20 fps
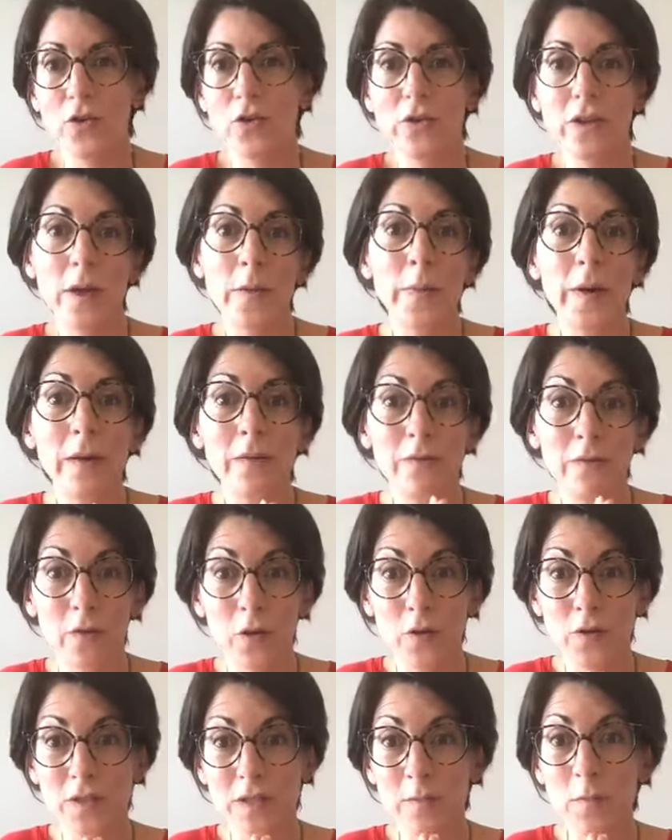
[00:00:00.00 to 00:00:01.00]
n'a pas
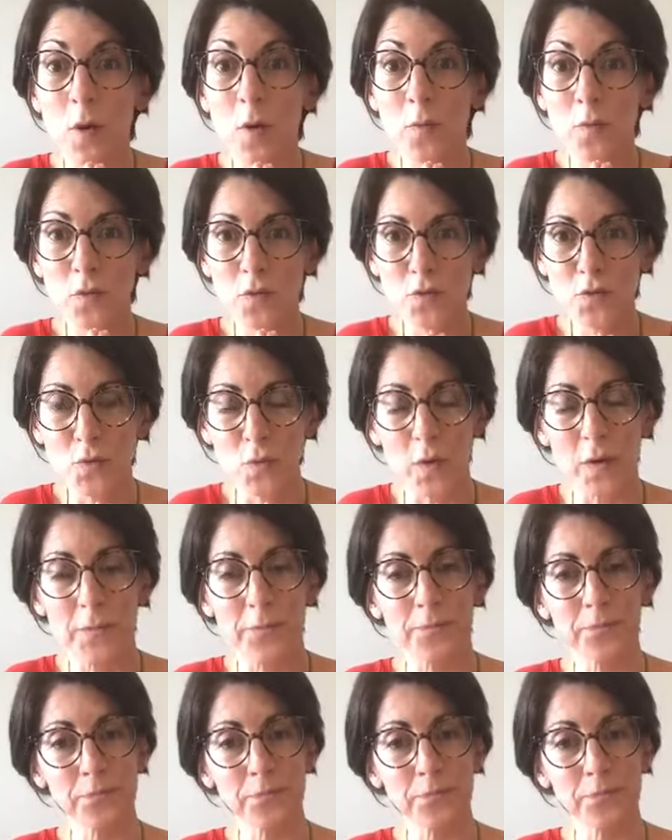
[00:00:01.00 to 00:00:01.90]
forcément besoin.